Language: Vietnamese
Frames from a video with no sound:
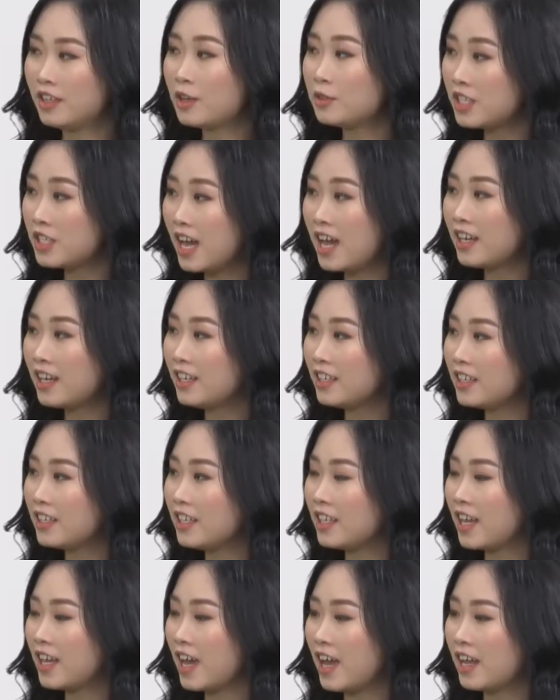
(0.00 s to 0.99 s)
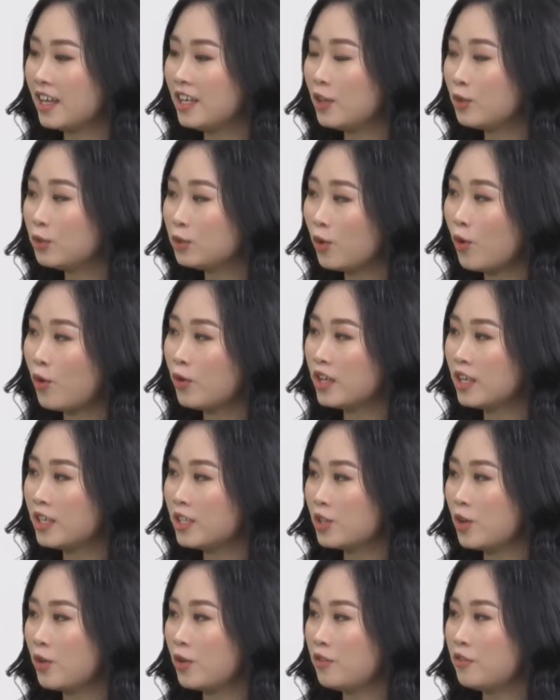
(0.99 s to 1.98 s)
Theo Trang ấy thì cái yếu tố
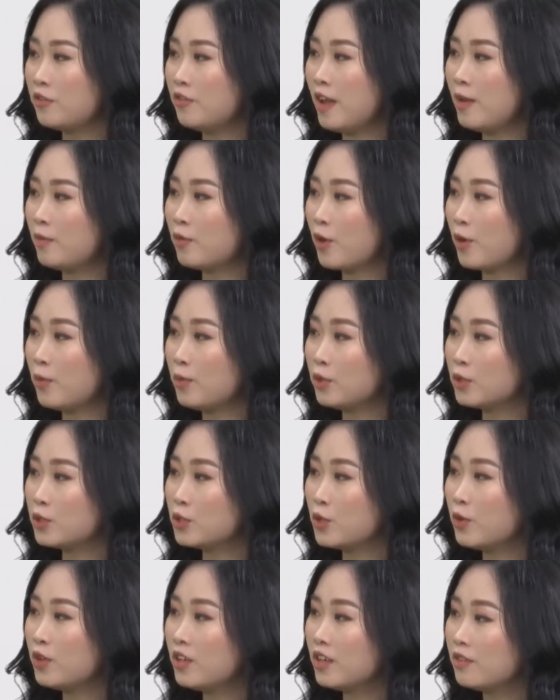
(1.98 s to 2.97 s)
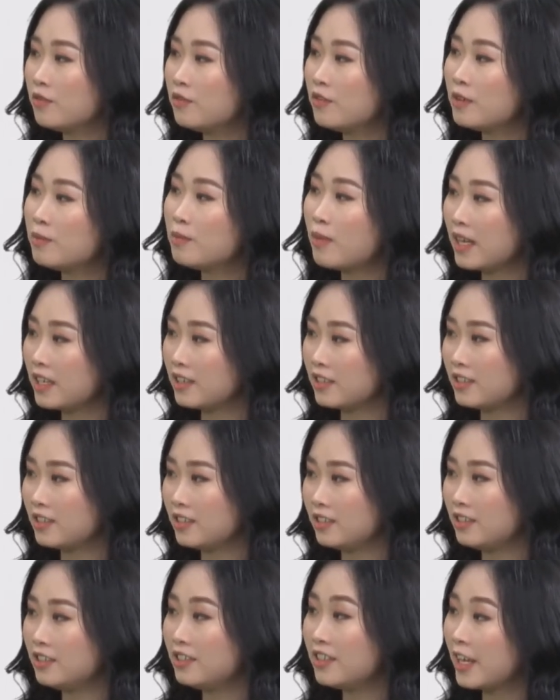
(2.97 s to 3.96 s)
khiến cho Oriflame có một chỗ đứng vững mạnh
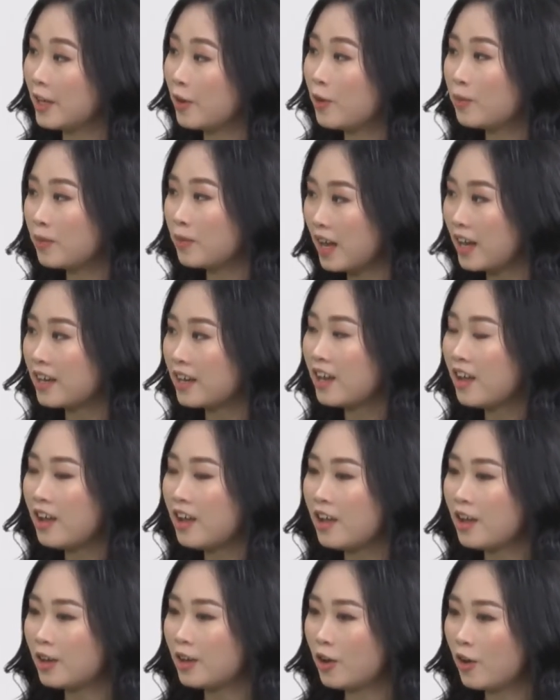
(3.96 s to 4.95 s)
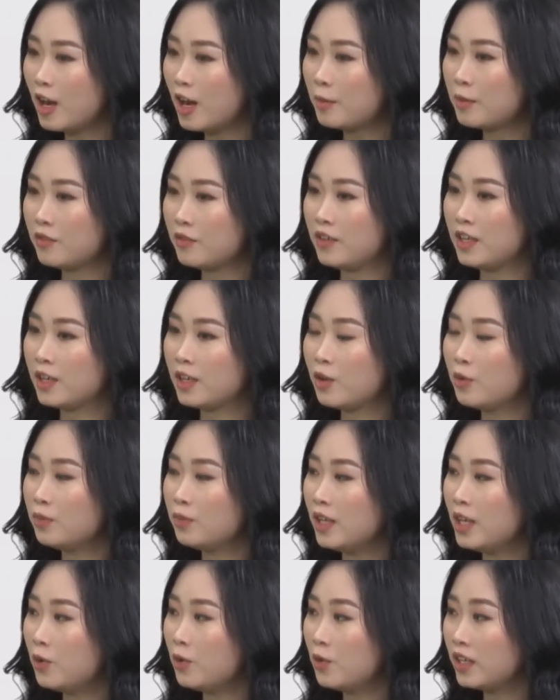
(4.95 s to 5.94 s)
như ngày hôm nay đó là bởi vì
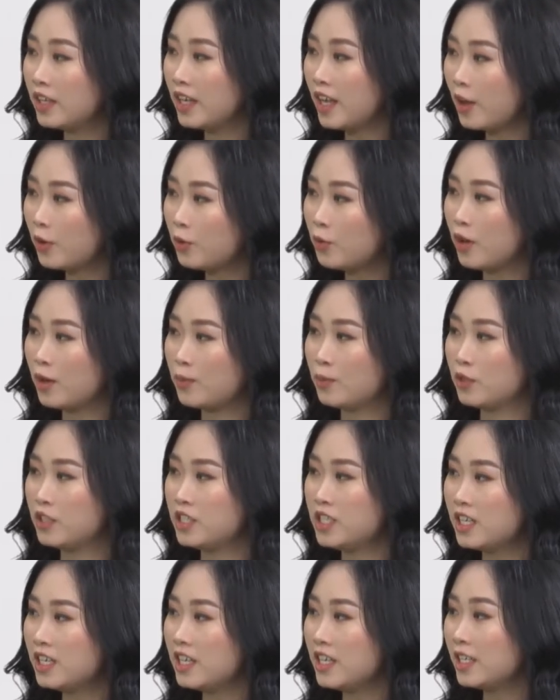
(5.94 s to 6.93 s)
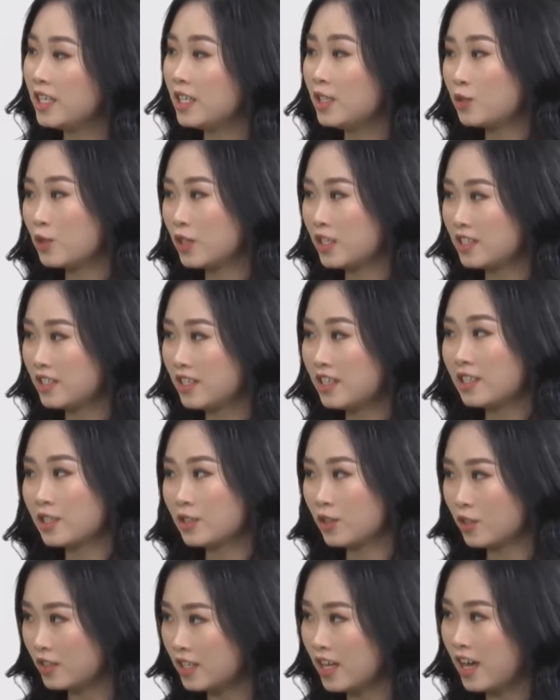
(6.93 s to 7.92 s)
công ty luôn theo đuổi một triết lý kinh doanh rất
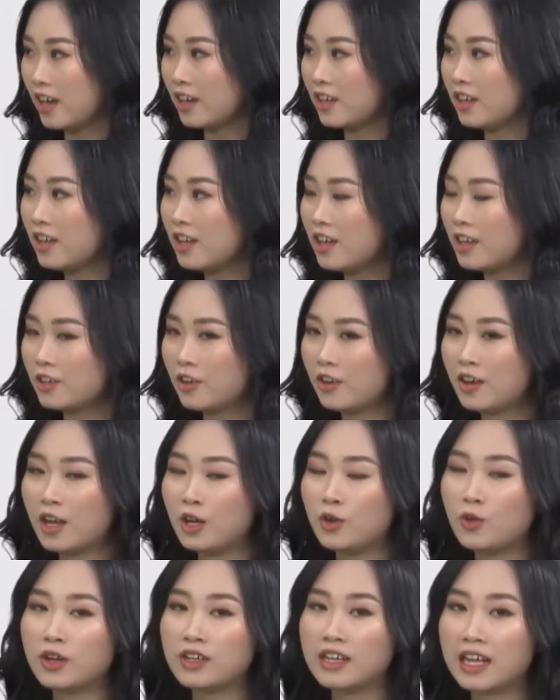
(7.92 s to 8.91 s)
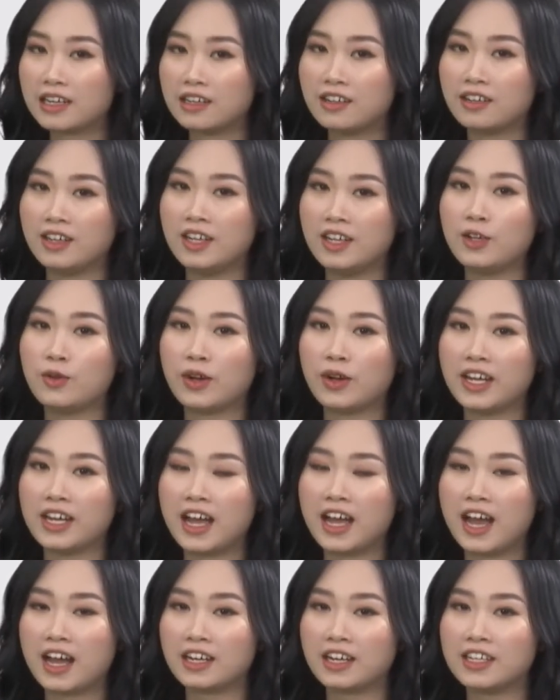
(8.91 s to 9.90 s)
là rõ ràng đó là luôn đặt lợi ích của
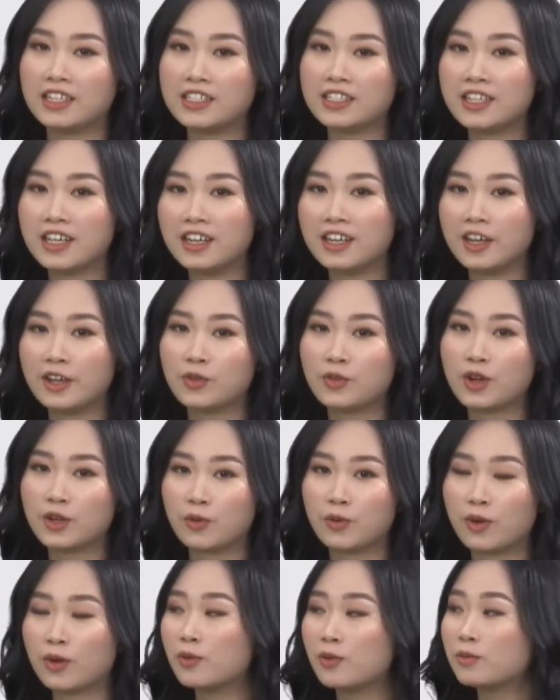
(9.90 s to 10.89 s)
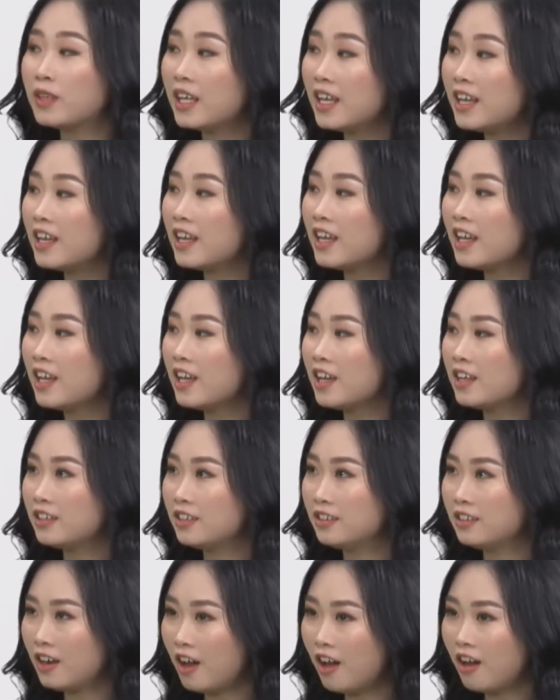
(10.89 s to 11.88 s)
khách hàng lên trên lợi nhuận của công ty
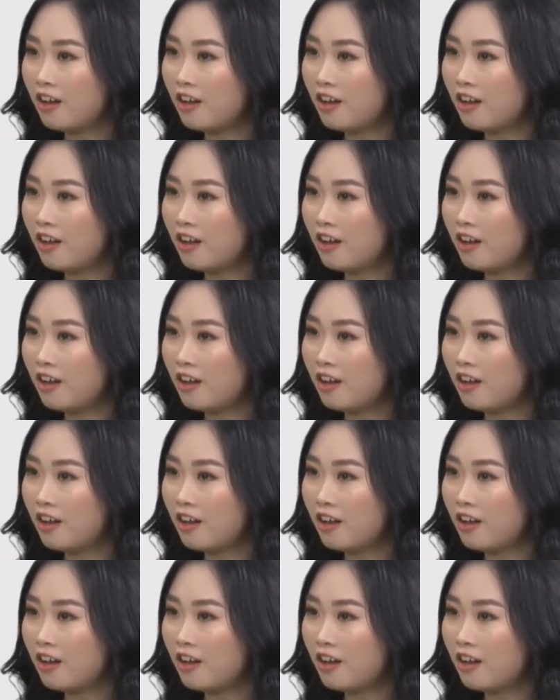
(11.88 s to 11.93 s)
từ